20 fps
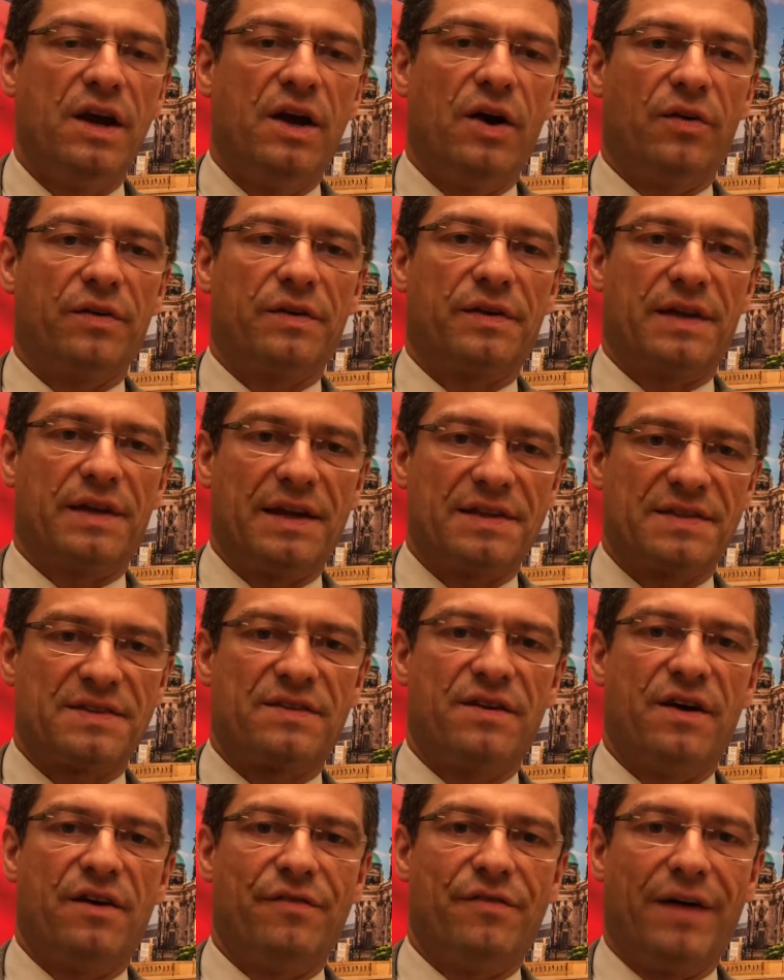Und jetzt
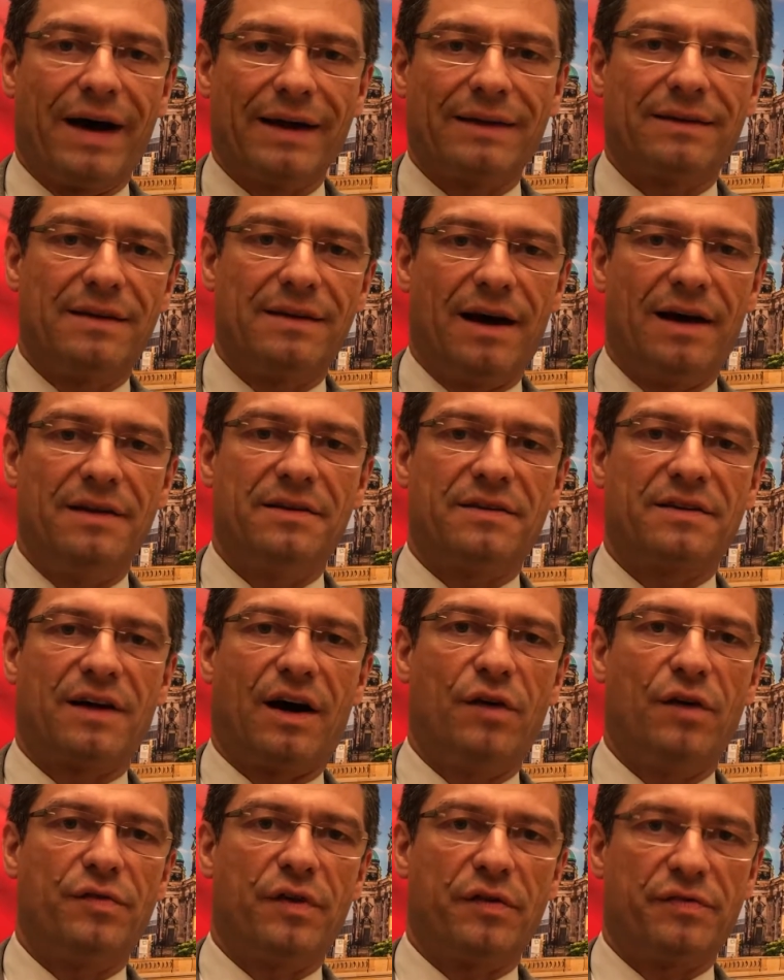warten alle
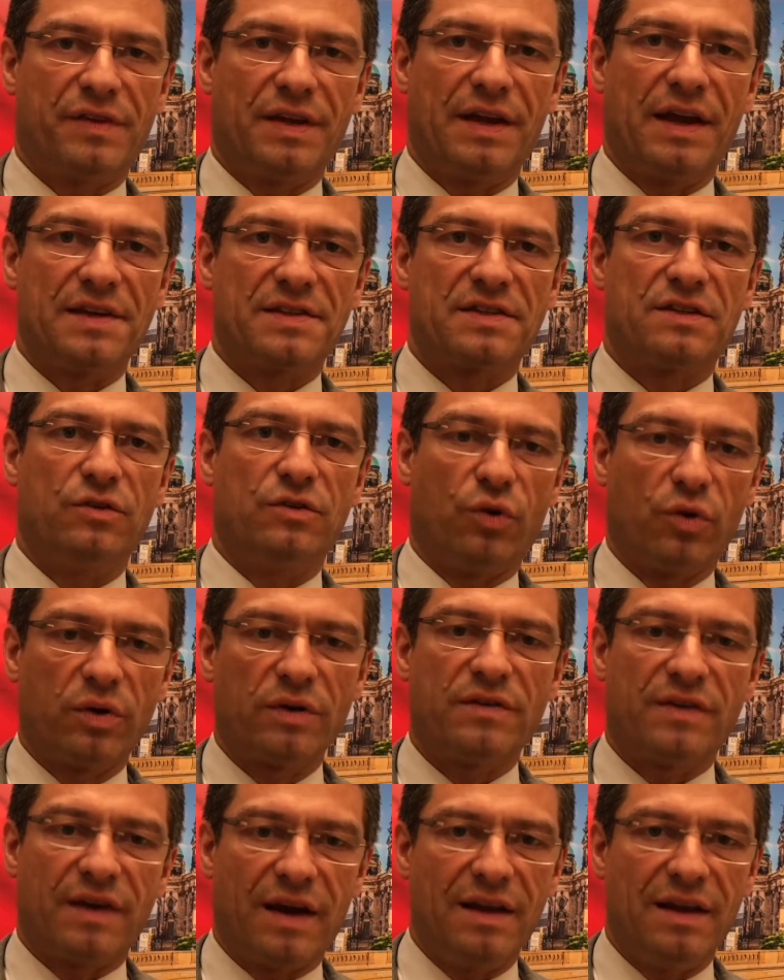drauf auf die ersten
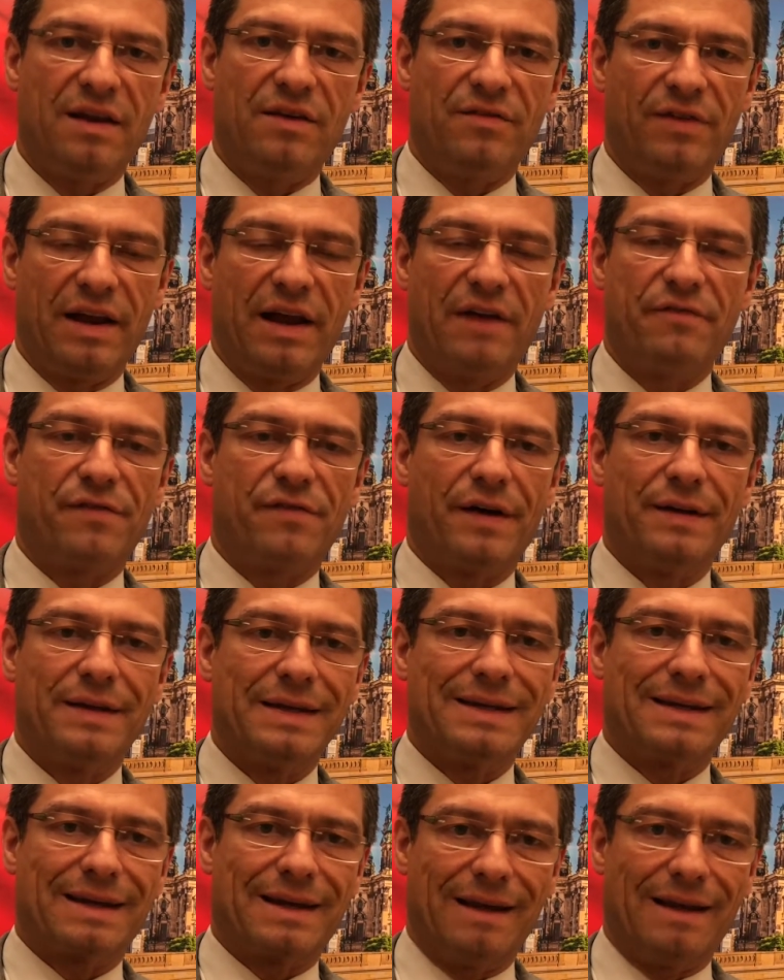Urteile, weil einfach
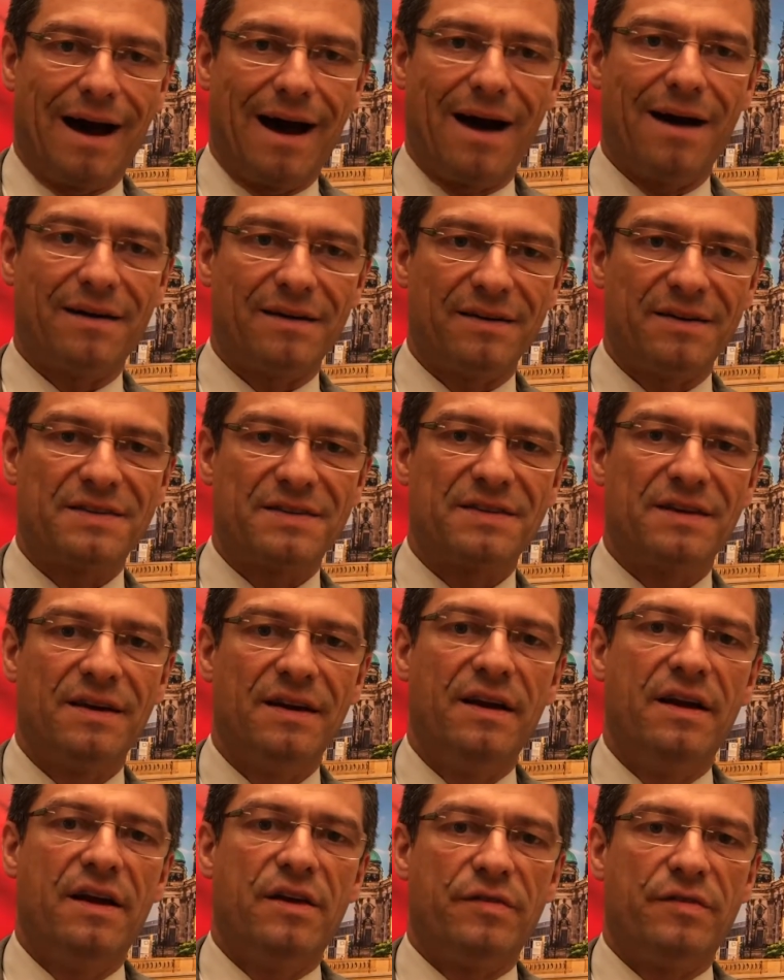nicht klar ist,
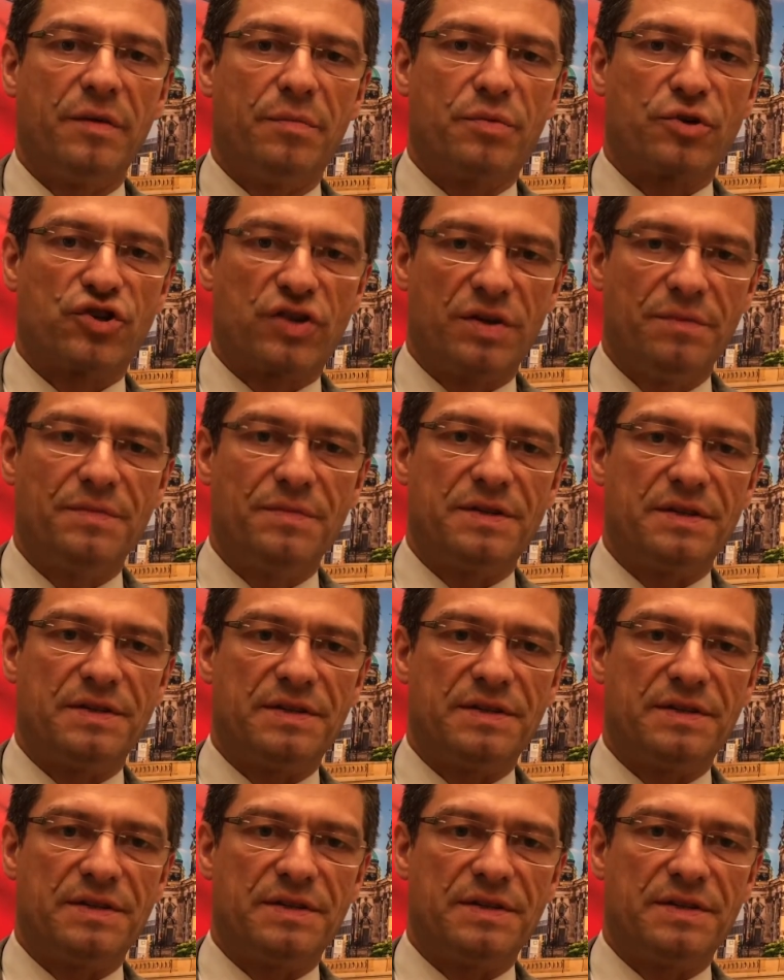wie bestimmte